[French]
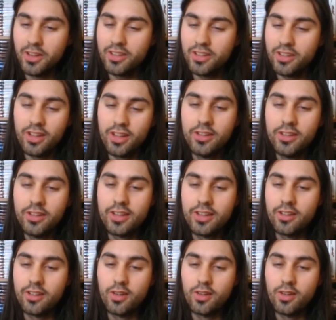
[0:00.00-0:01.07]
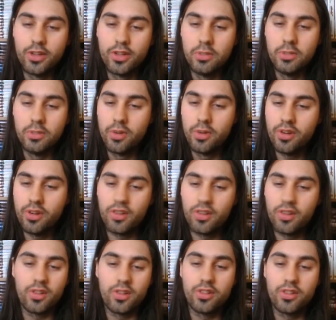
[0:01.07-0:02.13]
c'est un Dragonic
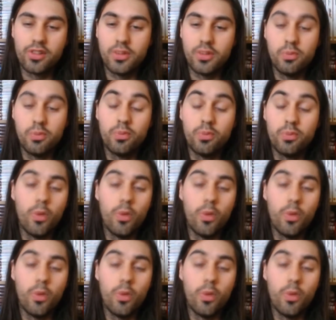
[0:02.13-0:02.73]
Lowkeeper qui